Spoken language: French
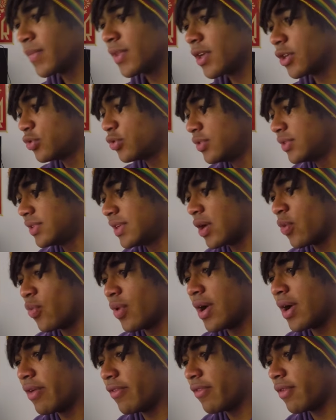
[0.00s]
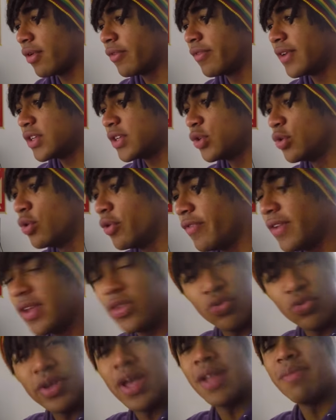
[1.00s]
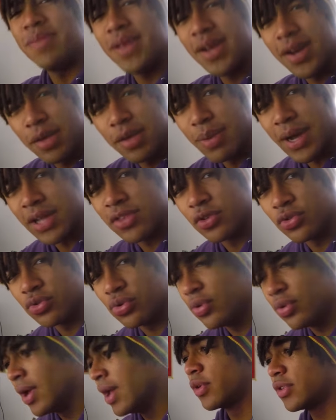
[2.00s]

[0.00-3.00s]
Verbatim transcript: Ensuite ta roue avant va se lever, tu gardes bien les bras tendus.